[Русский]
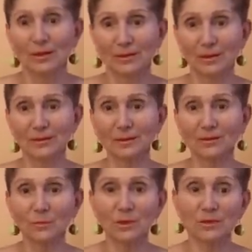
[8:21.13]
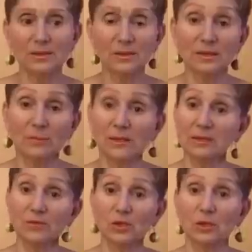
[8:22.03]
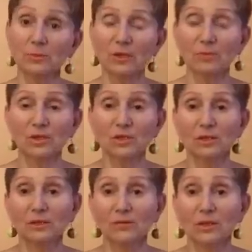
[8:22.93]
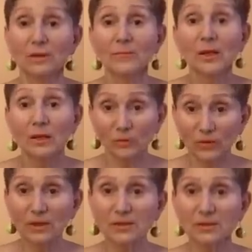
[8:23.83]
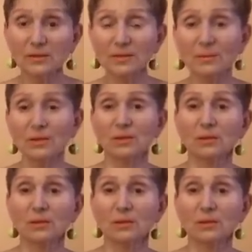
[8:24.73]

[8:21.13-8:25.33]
Так стала в магазине снимать. Девочка ко мне подошла и говорит, вы хотите снимать?